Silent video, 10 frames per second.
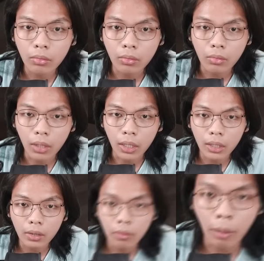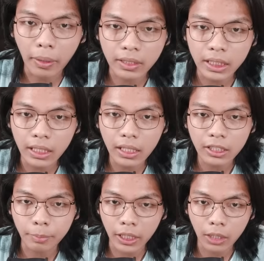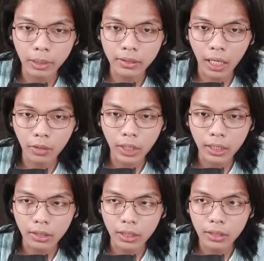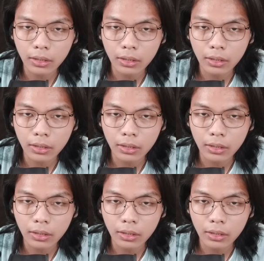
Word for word: Wah. Wah, pasti dia jadi Spider-Man sih, aku yakin dia.